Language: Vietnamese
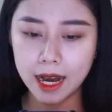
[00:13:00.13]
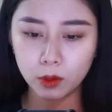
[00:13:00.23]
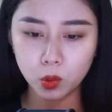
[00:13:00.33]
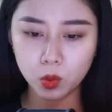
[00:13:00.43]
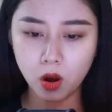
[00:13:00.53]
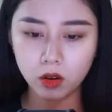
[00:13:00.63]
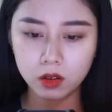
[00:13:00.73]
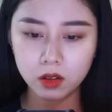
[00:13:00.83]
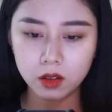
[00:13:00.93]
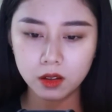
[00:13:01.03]
thể nào đâu con
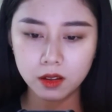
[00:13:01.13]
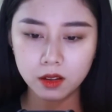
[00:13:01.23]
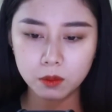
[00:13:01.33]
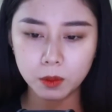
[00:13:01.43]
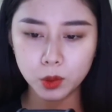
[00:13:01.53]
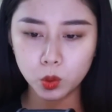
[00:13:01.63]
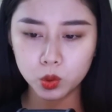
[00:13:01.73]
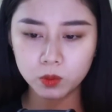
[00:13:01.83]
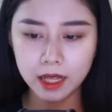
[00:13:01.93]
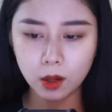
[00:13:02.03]
Mà dù
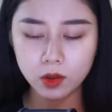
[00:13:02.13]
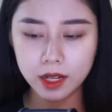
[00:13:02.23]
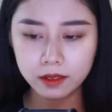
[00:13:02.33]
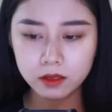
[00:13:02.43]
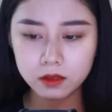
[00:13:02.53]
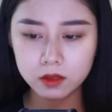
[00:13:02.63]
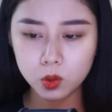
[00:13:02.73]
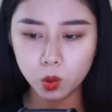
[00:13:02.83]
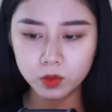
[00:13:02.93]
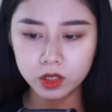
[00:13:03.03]
chúng ta có đến
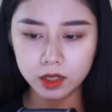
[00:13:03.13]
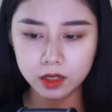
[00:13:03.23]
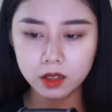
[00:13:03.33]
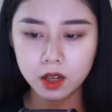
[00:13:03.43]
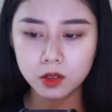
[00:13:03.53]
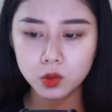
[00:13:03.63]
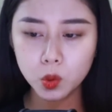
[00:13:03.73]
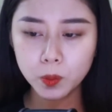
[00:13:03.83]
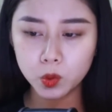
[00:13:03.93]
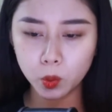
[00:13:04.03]
Cũng chỉ
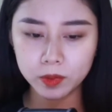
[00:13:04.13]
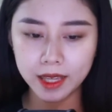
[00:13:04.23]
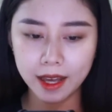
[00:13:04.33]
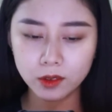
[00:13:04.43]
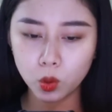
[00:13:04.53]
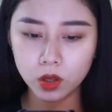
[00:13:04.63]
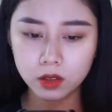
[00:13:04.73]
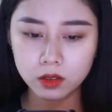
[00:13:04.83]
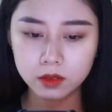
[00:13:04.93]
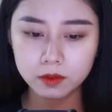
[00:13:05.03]
chút nhục nhã thôi
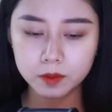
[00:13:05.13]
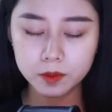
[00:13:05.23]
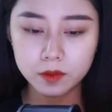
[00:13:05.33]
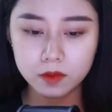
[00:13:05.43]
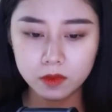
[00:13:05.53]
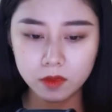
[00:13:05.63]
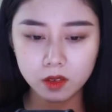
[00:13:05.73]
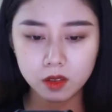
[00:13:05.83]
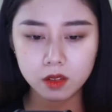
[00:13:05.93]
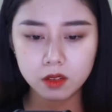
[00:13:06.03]

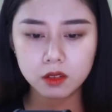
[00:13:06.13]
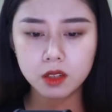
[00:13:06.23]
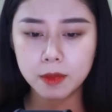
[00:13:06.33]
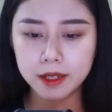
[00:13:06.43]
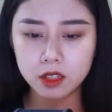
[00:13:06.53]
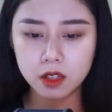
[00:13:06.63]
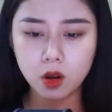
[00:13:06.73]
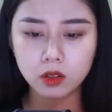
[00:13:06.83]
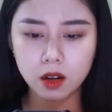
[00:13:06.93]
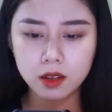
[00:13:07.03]
Nhưng mà chị
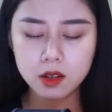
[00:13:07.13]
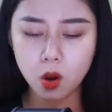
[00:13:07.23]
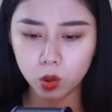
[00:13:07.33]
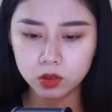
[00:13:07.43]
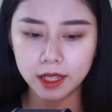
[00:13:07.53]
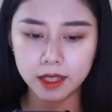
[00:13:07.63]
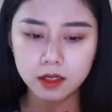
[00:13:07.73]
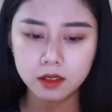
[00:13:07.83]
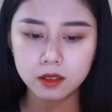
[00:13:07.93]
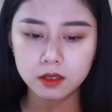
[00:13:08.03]
con nói con có
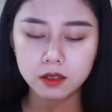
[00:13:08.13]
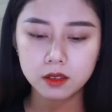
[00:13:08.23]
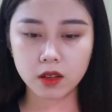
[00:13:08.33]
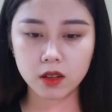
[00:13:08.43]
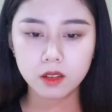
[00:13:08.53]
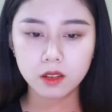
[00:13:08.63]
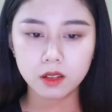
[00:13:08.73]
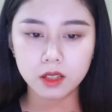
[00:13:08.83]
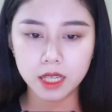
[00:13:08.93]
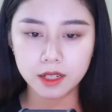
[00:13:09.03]
thể
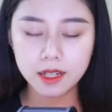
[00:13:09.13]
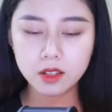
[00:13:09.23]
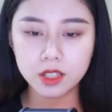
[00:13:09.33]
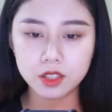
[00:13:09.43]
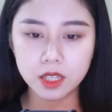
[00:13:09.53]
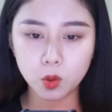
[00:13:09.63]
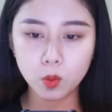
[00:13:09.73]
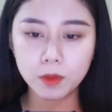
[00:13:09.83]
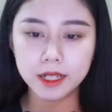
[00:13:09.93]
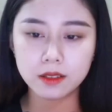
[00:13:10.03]
Nghĩ đến người chị
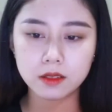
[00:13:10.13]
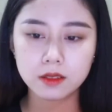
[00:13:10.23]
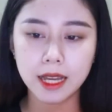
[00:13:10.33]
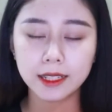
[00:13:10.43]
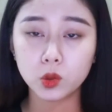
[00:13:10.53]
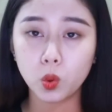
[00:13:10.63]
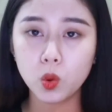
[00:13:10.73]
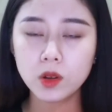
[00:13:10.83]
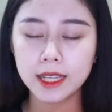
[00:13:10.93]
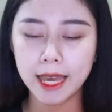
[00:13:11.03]
của mình Thanh
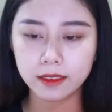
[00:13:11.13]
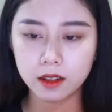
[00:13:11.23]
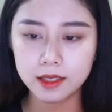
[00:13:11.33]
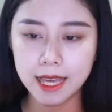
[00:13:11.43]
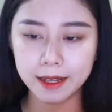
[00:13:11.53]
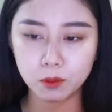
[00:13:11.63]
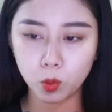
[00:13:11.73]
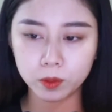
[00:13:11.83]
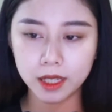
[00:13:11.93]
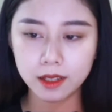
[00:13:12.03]
Tú khẽ thở dài
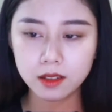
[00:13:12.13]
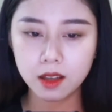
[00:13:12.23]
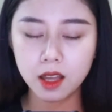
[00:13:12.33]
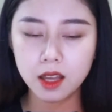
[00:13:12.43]
một tiếng